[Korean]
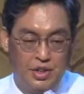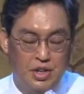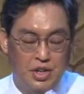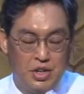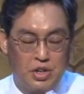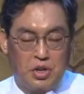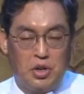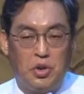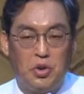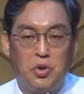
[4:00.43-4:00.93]

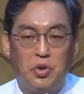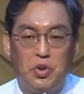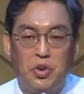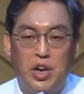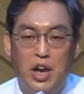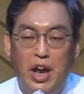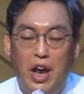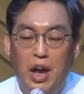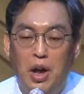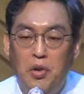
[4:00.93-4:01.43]
그리고
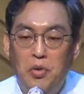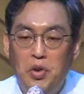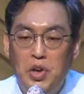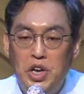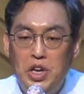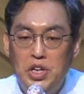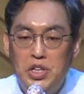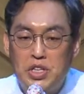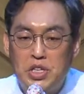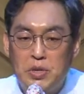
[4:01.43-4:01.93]

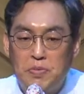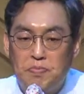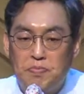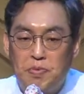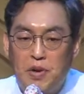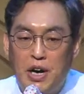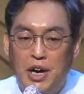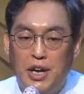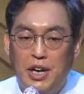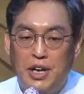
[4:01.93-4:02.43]
레위
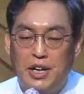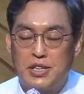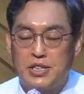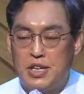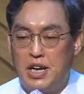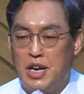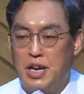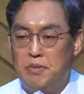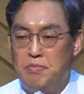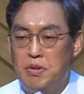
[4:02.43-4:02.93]
지파의
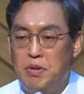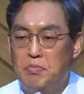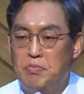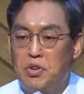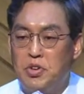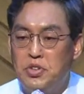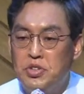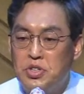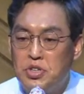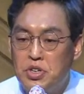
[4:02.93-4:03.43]
사람이
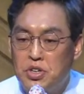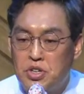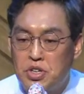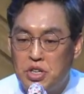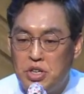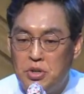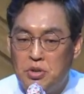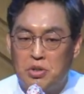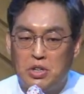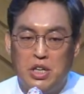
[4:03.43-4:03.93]
먼저
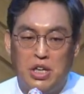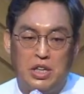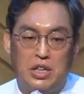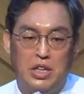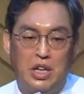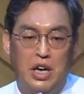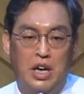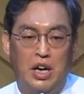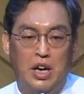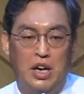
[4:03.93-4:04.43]

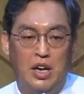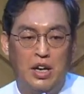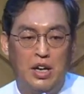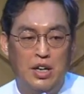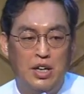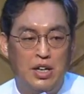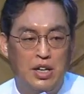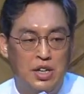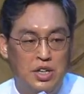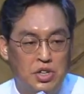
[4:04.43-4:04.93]
기록됐다.
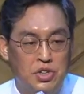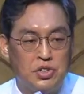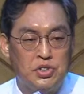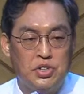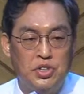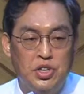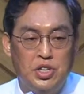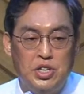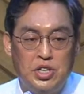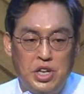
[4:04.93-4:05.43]

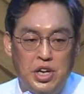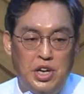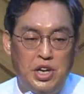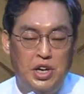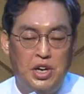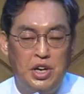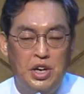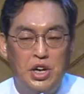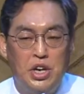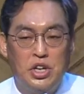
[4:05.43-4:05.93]
이것은 이제
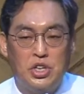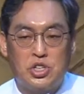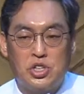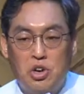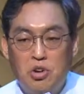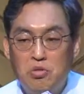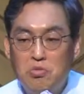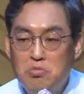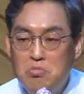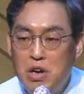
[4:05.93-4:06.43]

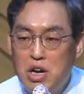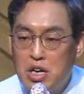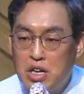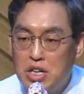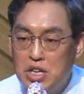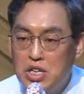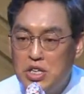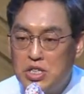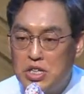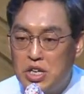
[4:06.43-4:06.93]

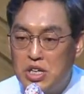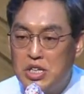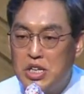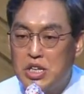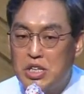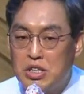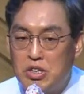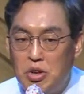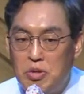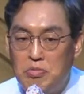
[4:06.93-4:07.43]
성막이
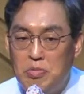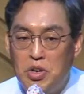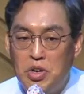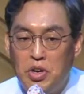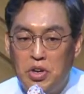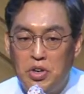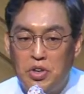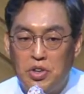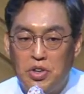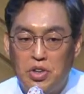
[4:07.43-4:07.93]

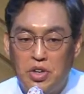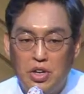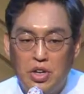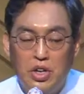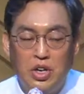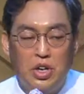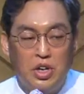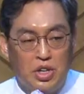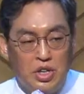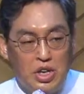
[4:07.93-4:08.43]
제작되면
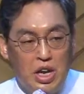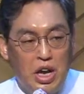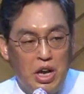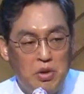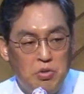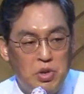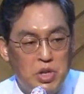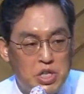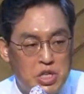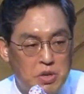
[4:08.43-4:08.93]

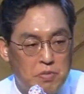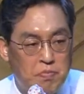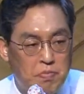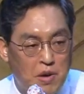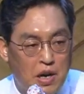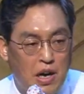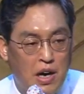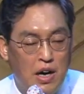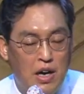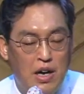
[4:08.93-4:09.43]
레위
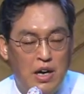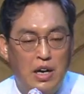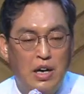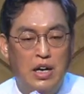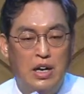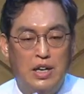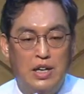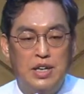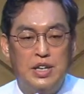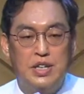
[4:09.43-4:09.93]
지파
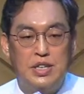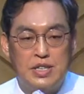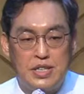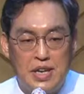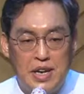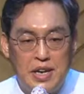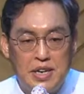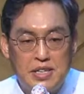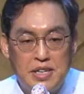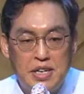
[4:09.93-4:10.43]
이
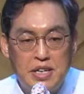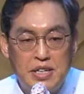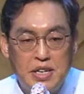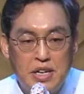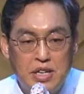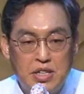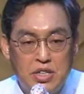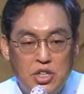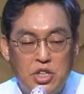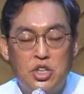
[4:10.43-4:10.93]

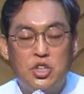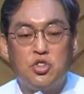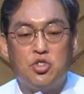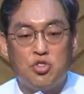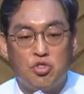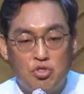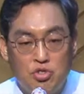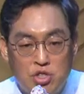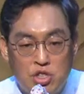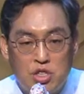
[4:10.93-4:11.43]
제사장들
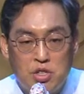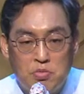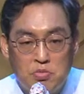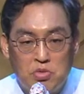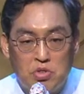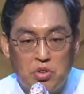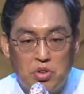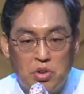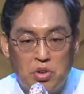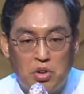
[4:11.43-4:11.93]

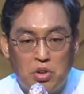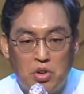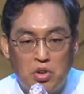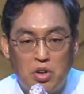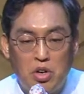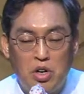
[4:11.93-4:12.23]
중심으로